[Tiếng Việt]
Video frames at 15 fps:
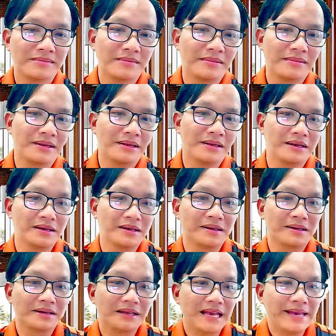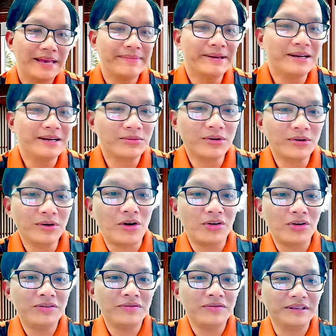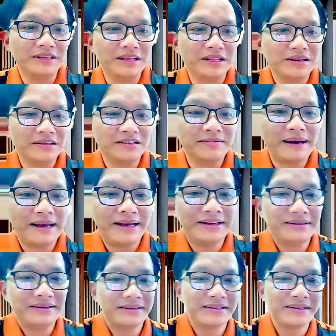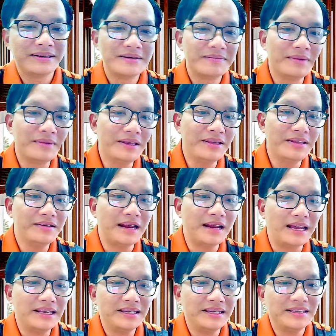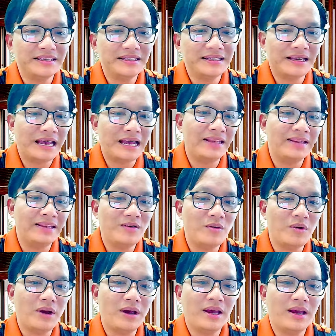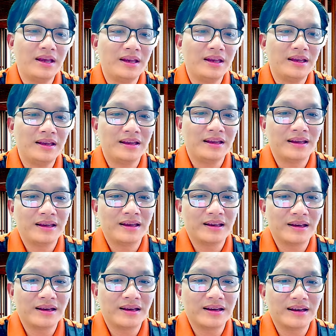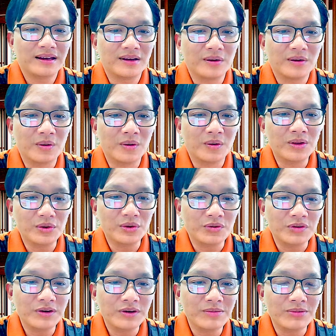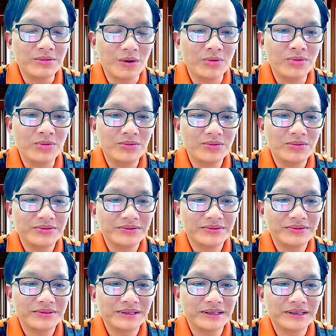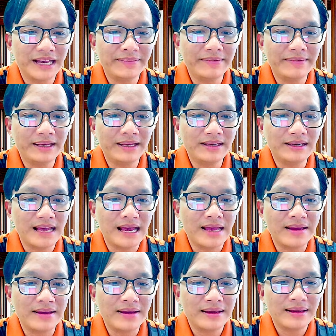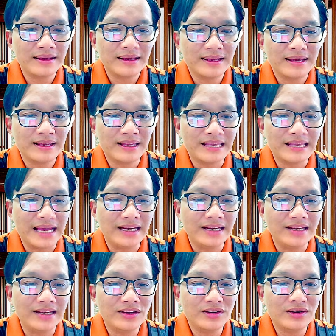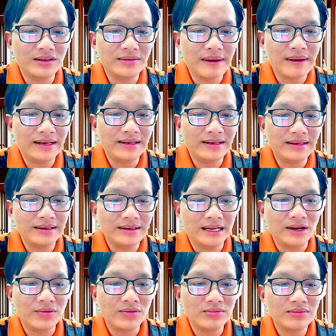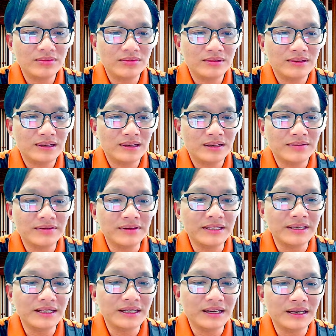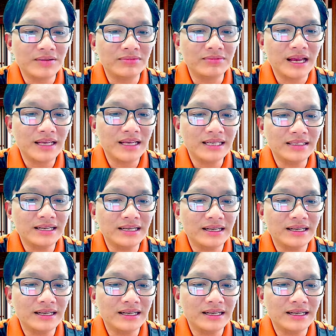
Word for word: à, em ấy không có lỗi vì tin người bán mới giữ lại ảnh hoa của chủ facebook cũ em ấy đã à, trả nick cho người bán là đúng à, vì không thể xác định